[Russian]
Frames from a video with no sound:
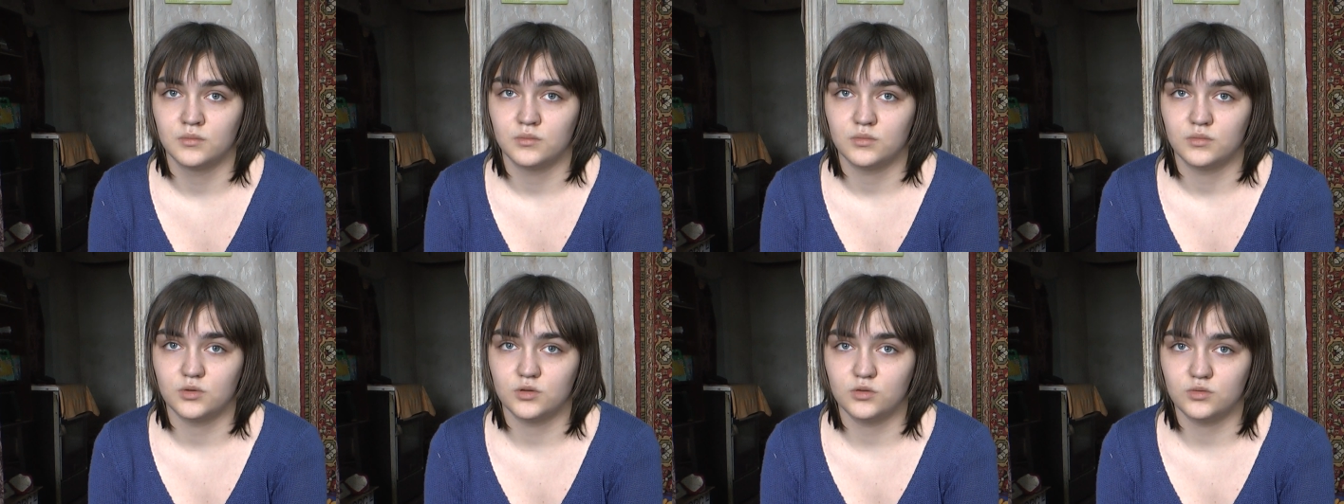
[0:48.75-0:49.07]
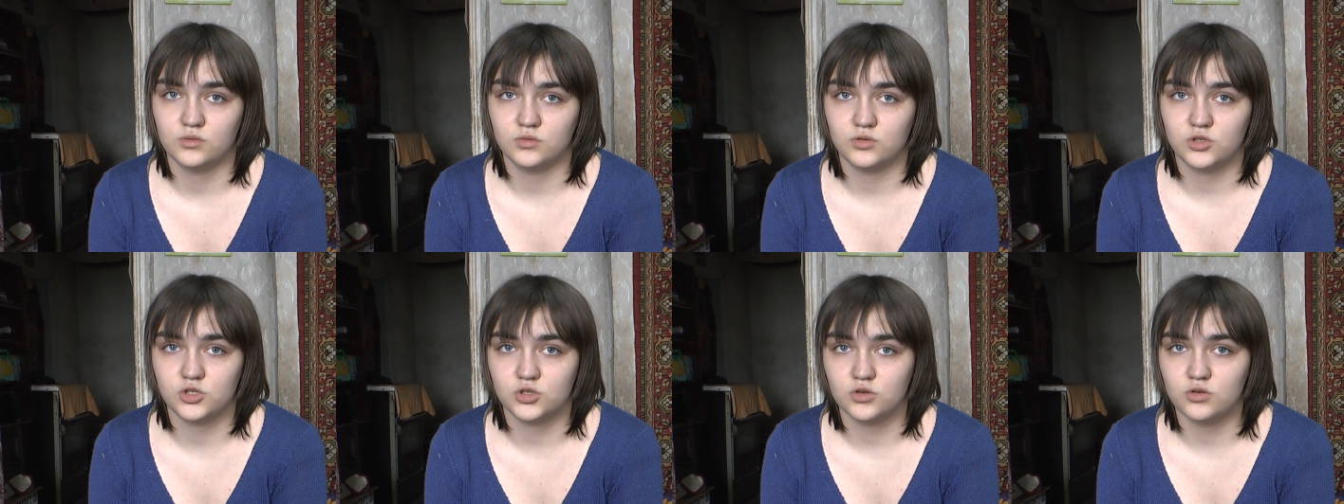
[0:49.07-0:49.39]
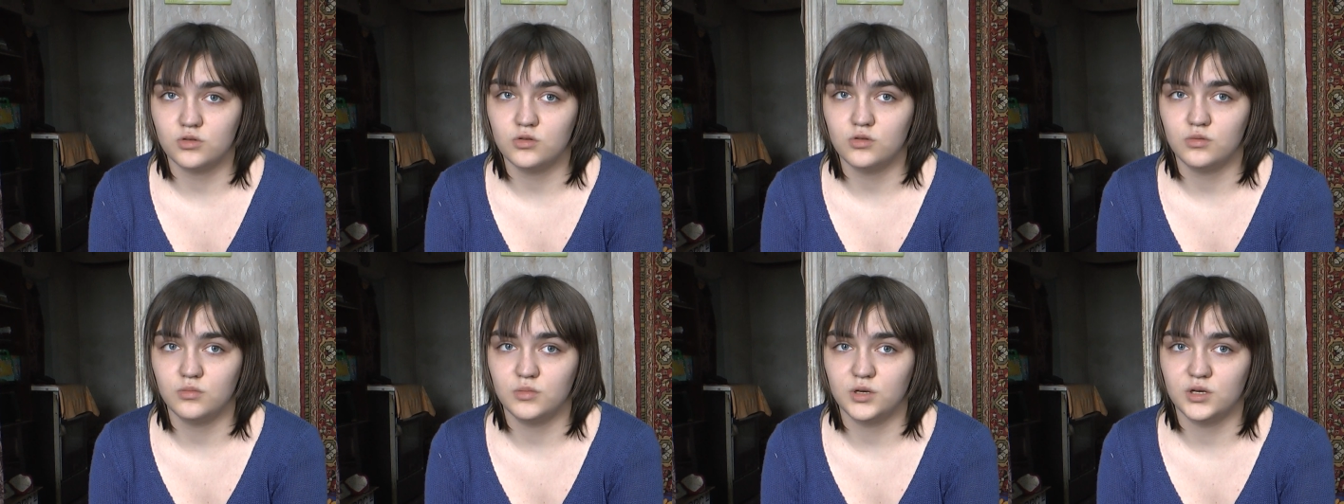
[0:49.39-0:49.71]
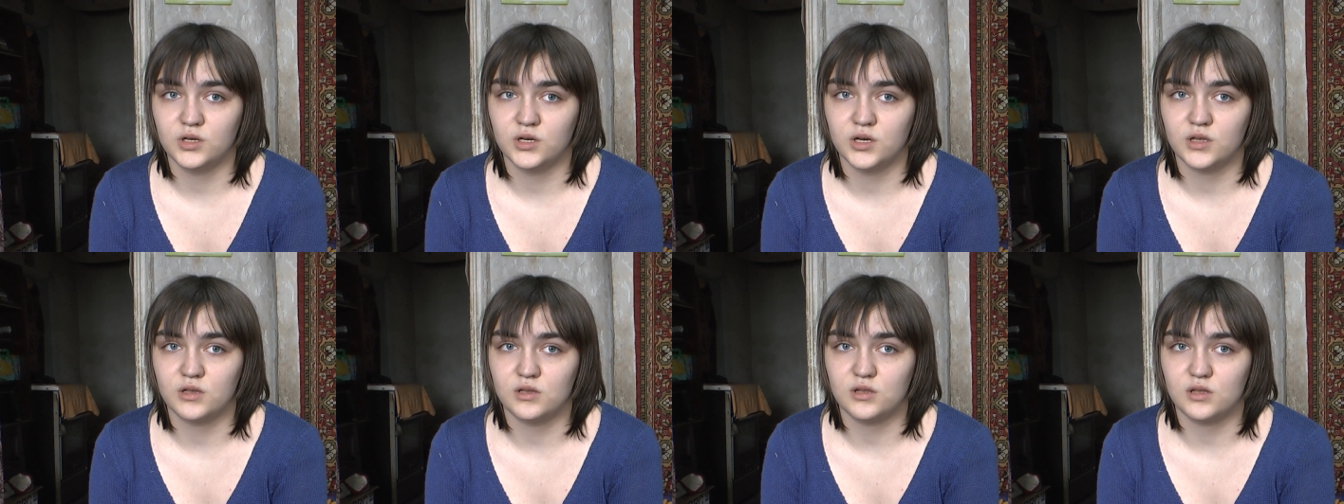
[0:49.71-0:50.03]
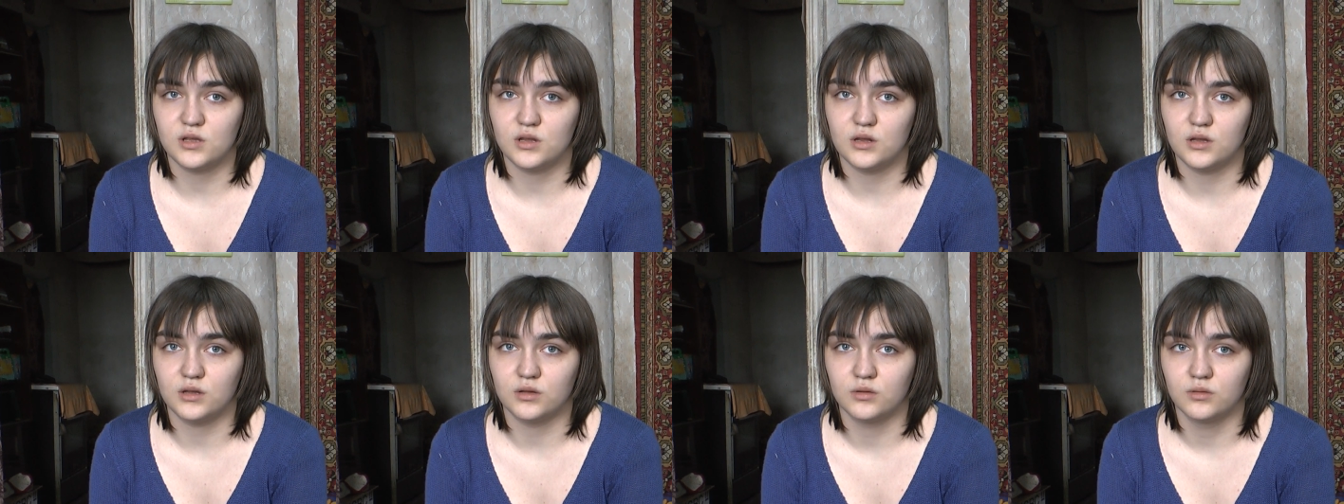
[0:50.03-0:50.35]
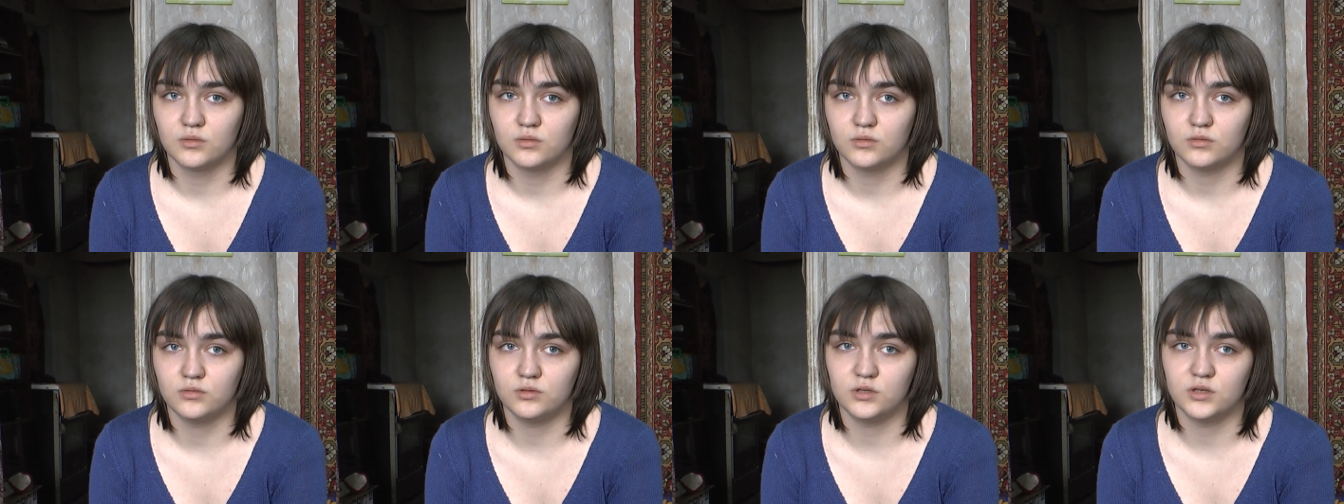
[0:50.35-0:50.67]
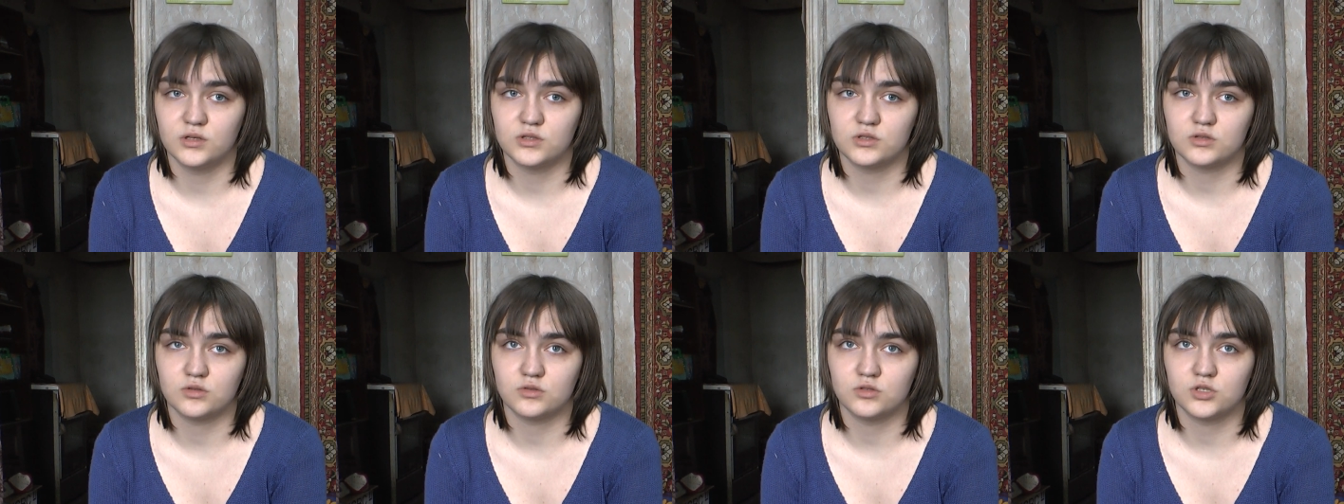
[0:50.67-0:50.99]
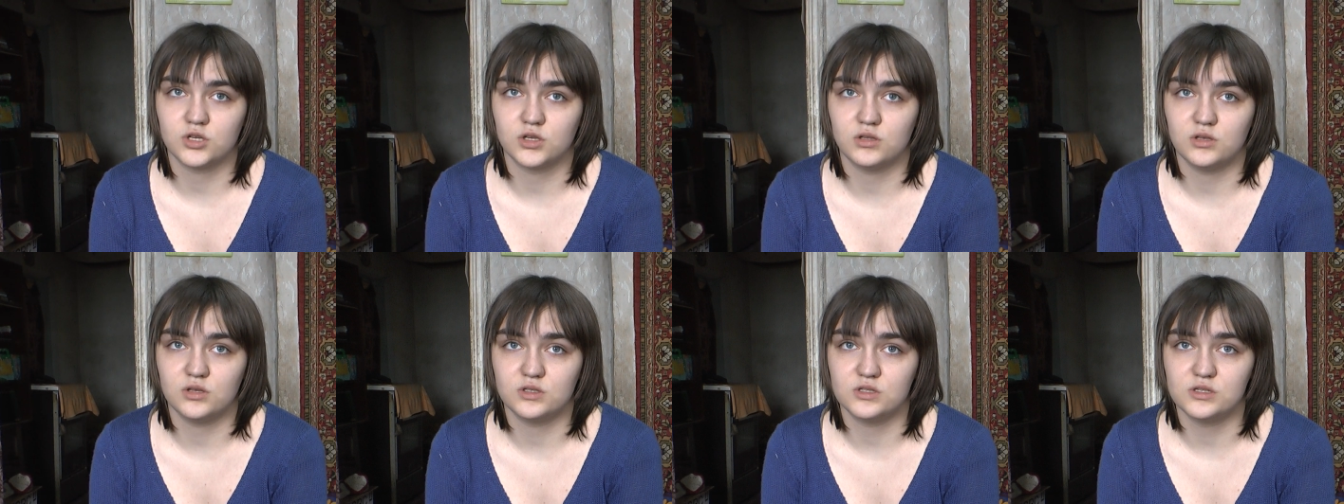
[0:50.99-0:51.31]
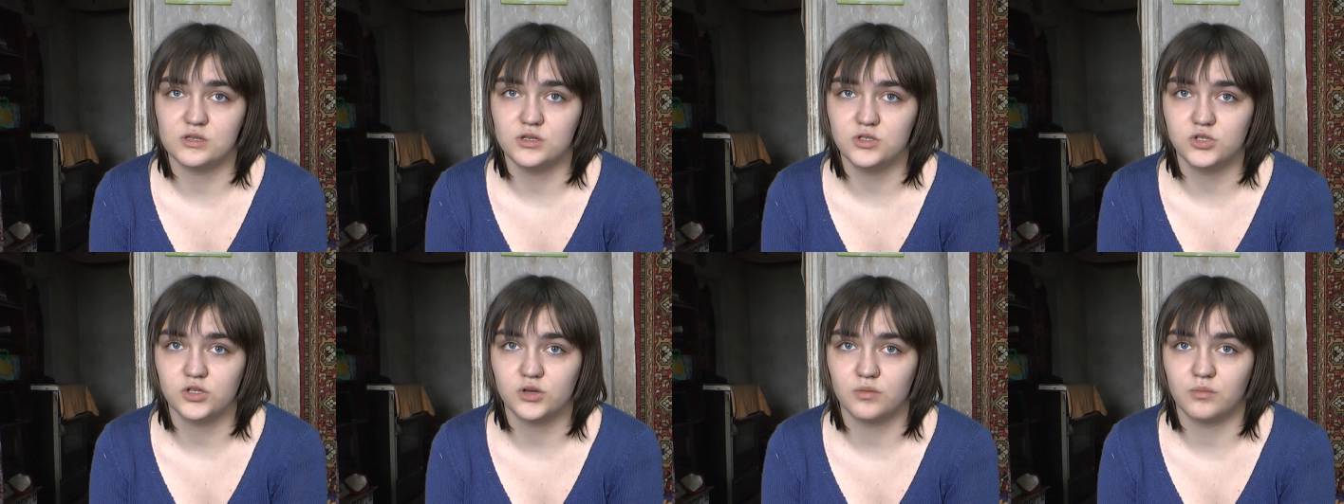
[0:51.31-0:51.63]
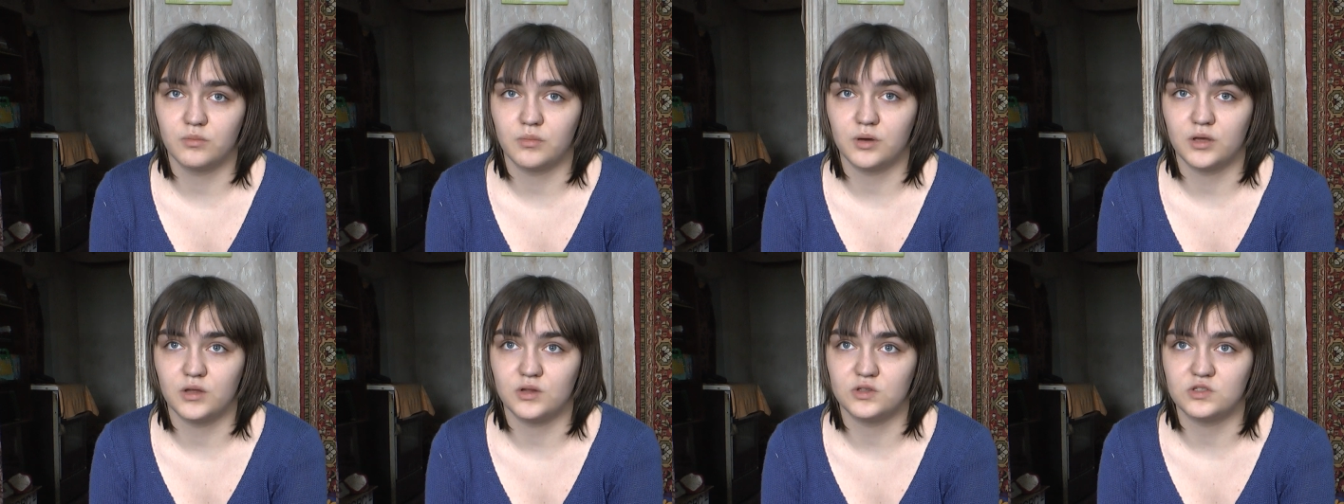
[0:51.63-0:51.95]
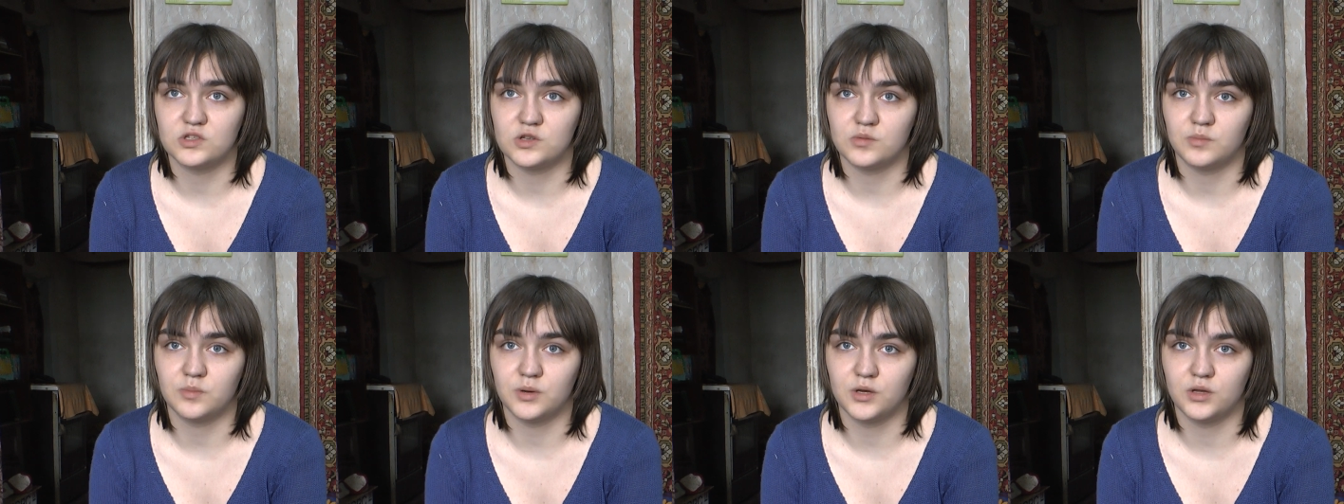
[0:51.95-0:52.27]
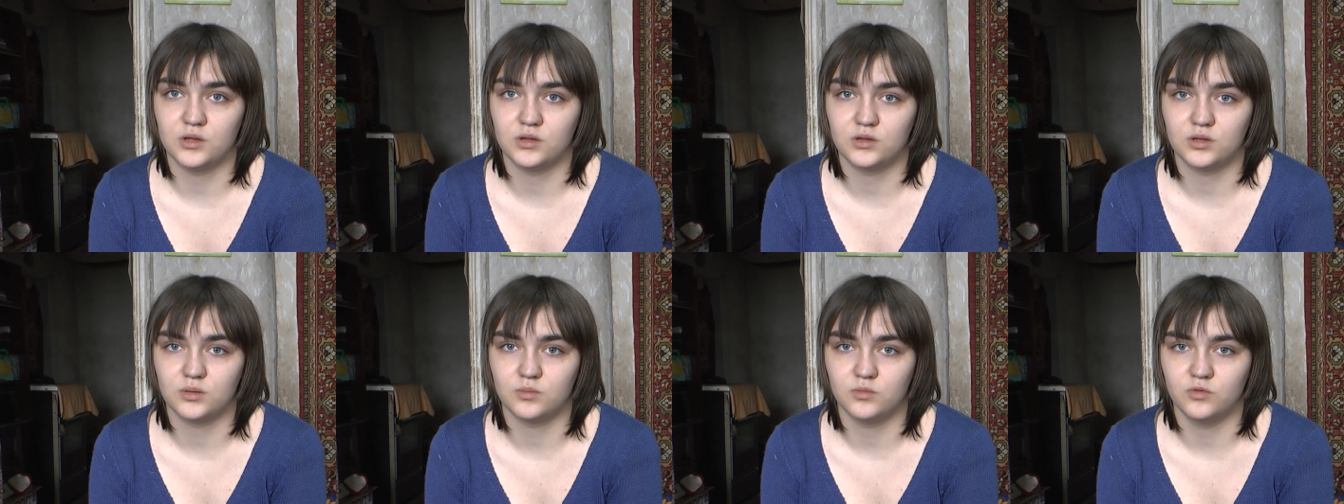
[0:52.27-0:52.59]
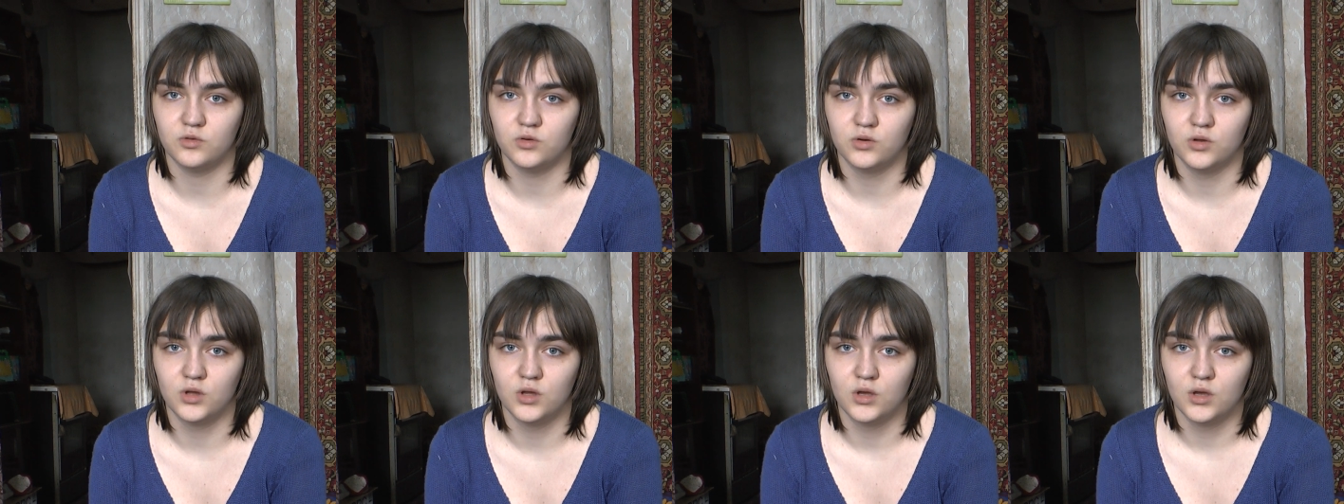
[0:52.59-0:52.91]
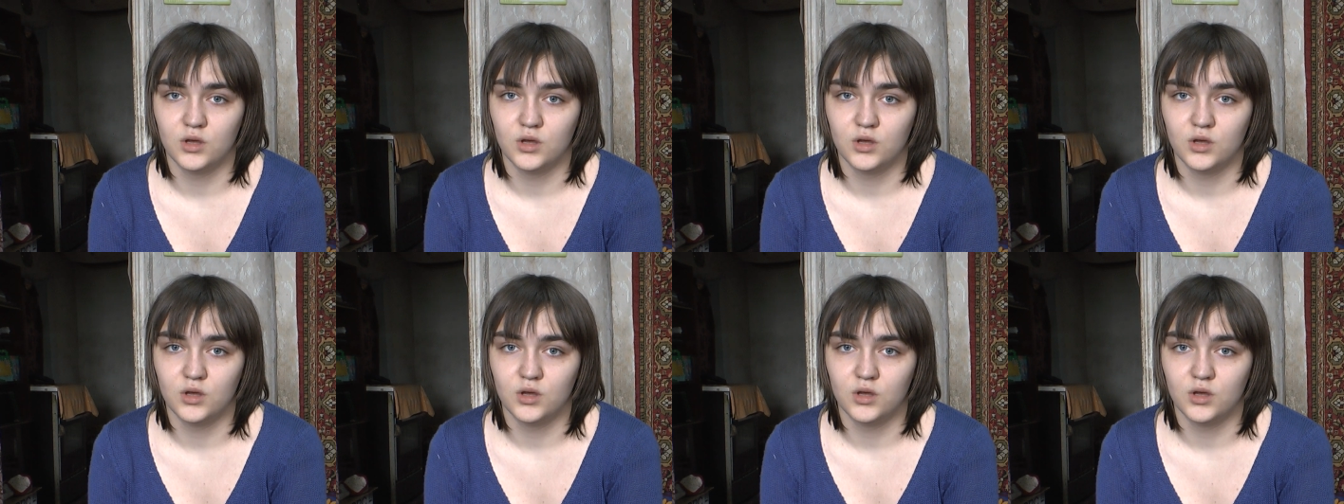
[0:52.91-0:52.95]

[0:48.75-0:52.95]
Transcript: Но в школу мы ходили. У нас уже не слишком боятся, поэтому